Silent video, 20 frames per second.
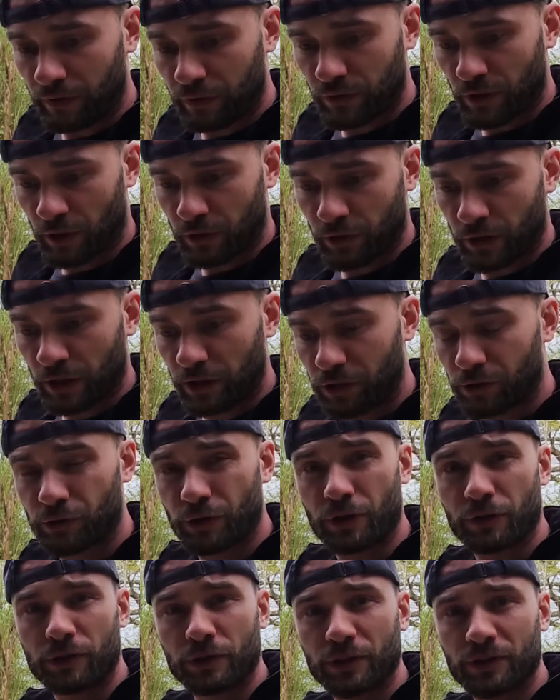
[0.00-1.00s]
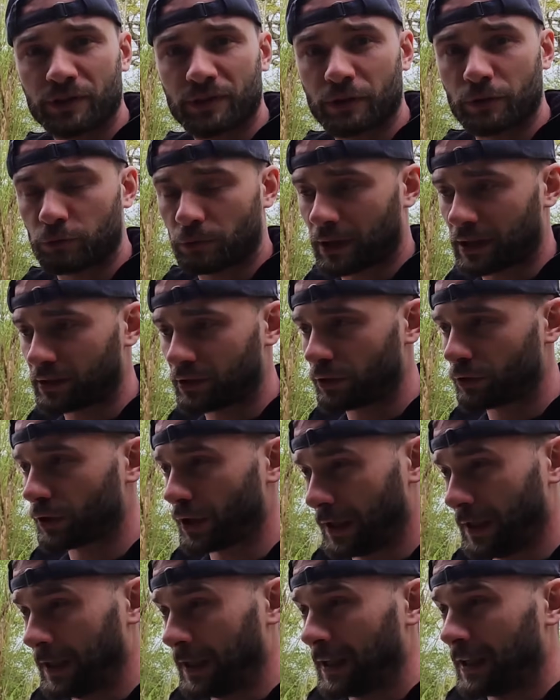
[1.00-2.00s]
w czasie jakichś ciężkich sytuacji, że